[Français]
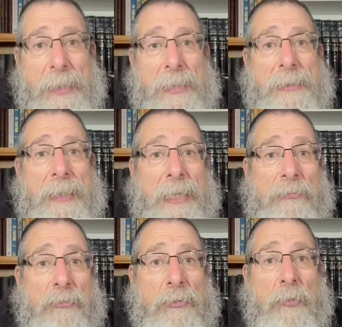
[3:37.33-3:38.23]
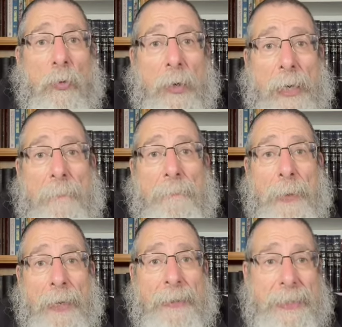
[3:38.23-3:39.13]
c'est quelque chose qu'on l'est
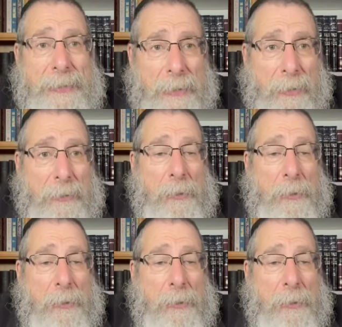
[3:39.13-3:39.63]
par naissance.